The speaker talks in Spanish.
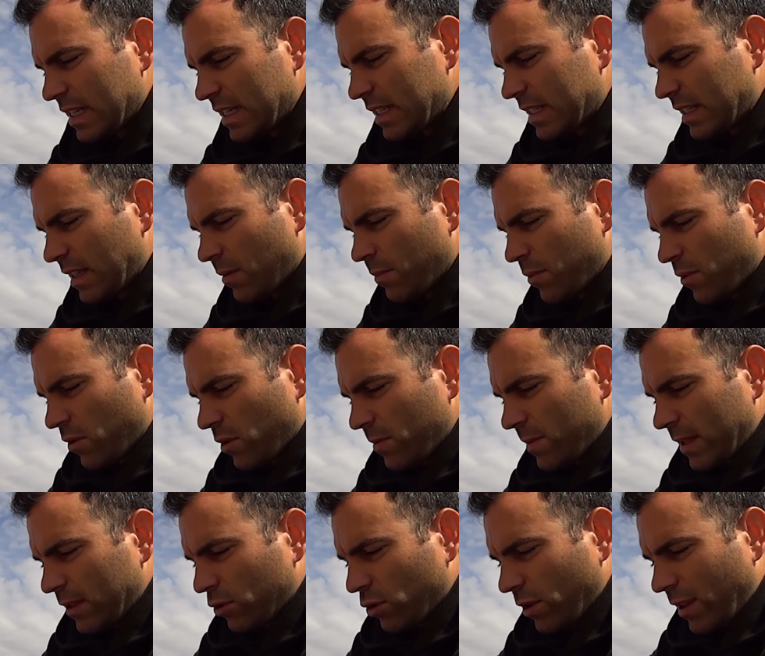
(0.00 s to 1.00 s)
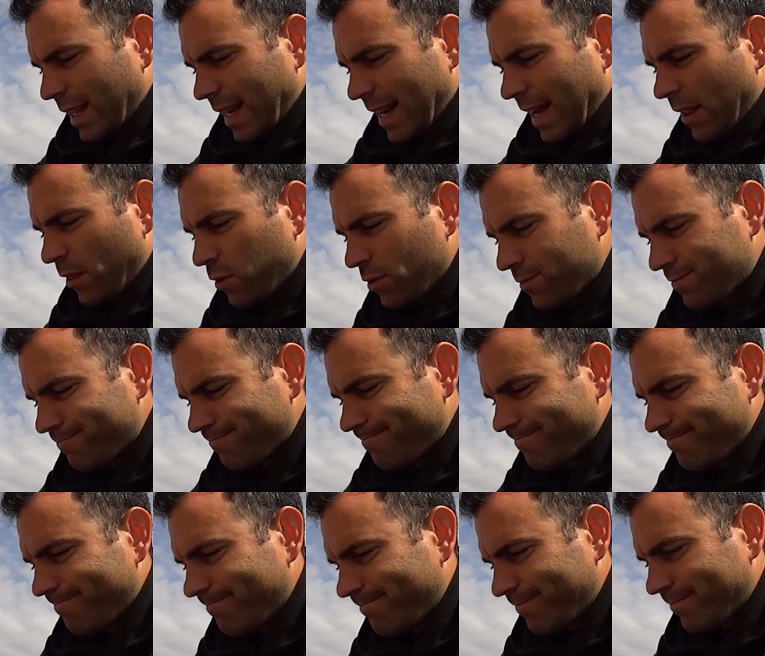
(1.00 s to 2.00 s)
Está un poco el viento de lado
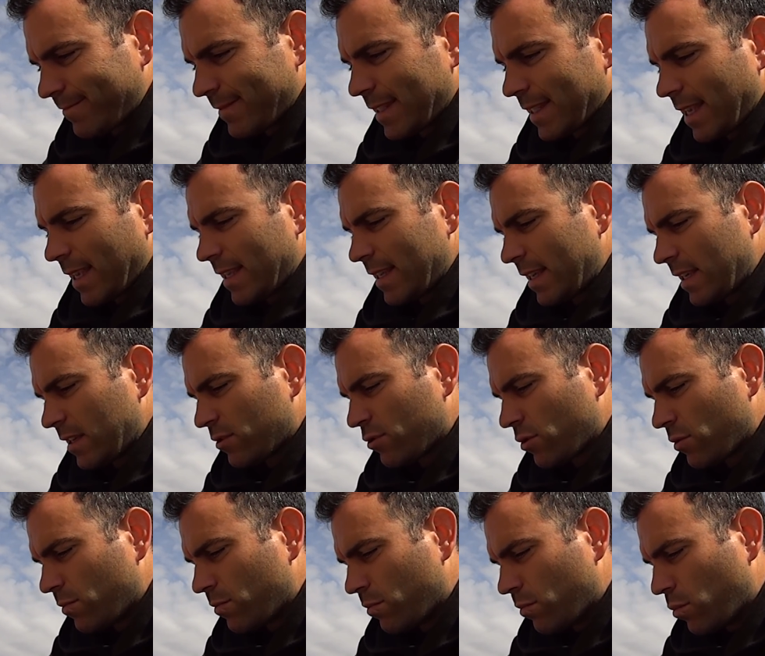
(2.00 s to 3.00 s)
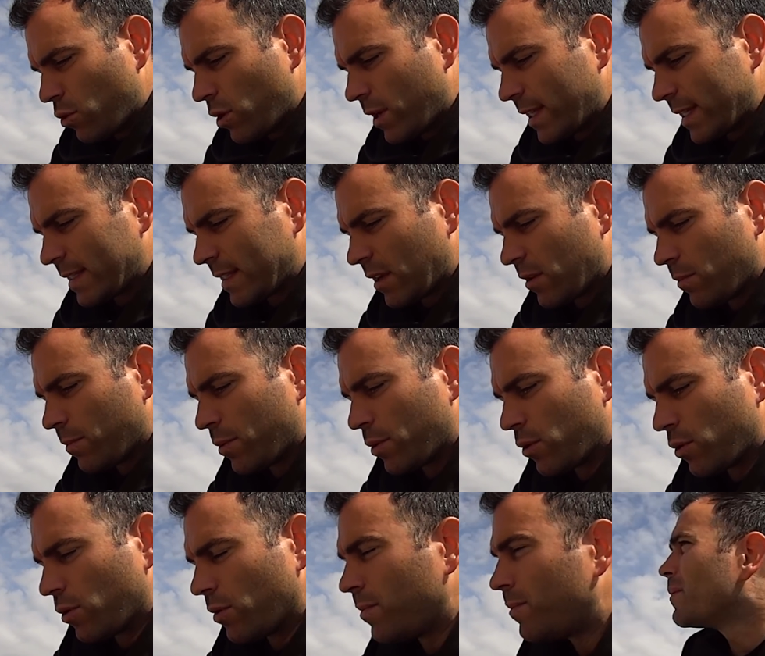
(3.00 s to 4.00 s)
y eso molesta un
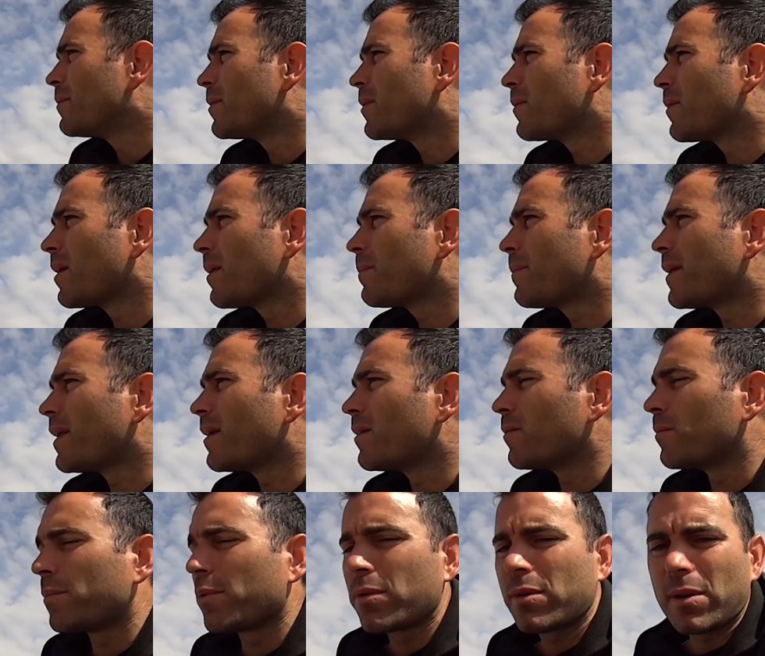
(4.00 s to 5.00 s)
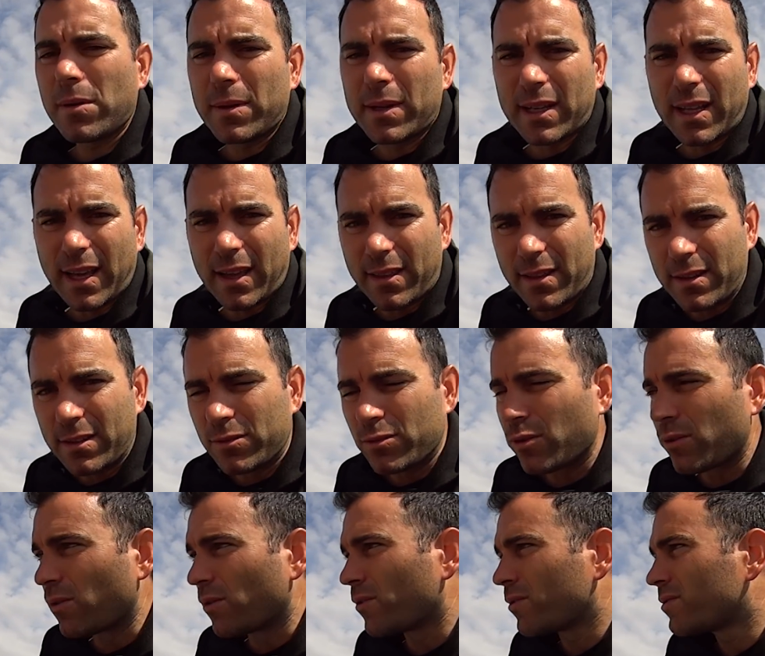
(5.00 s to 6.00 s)
poco. Primero voy a esperar un poco a ver qué hacen
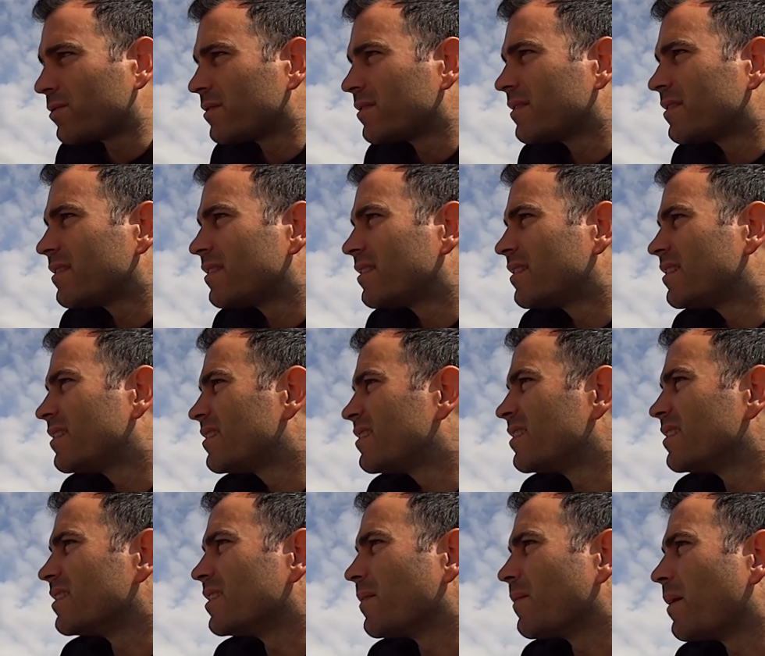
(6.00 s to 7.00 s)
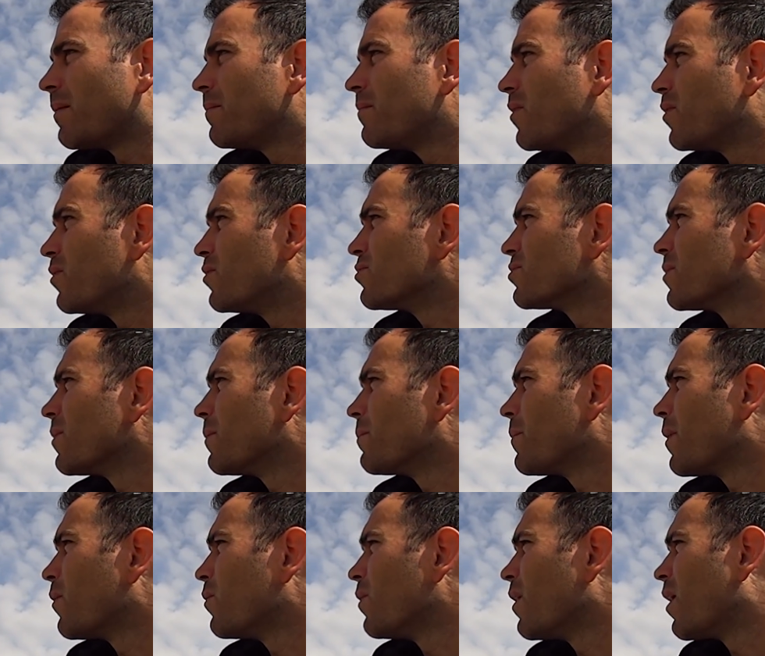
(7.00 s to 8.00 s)
estos dos. Si se van o no se van
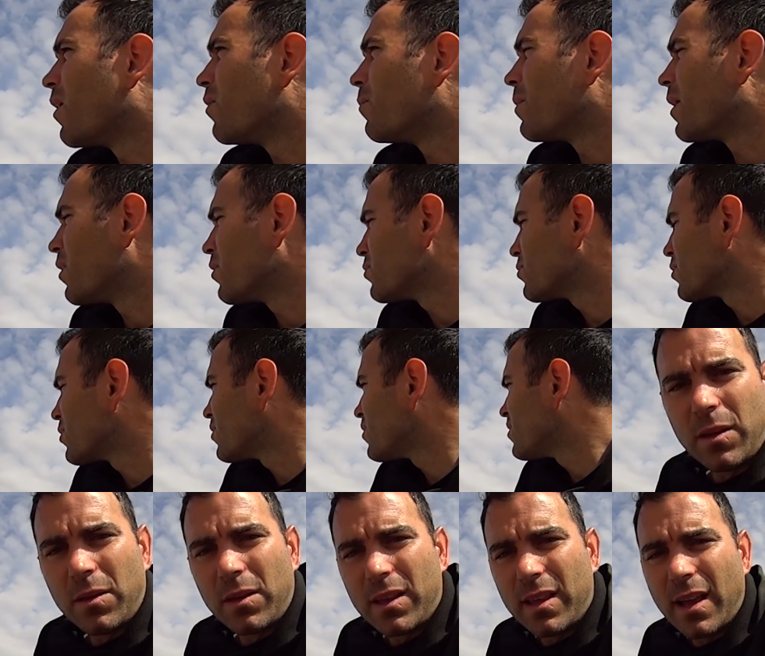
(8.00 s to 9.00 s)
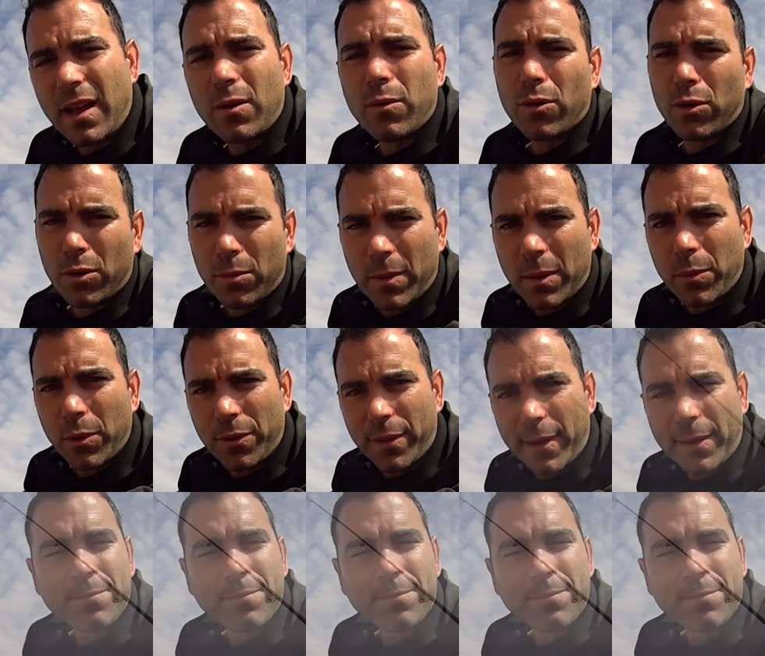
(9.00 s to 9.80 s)
para un lado o para el otro. Y ya luego me pondré.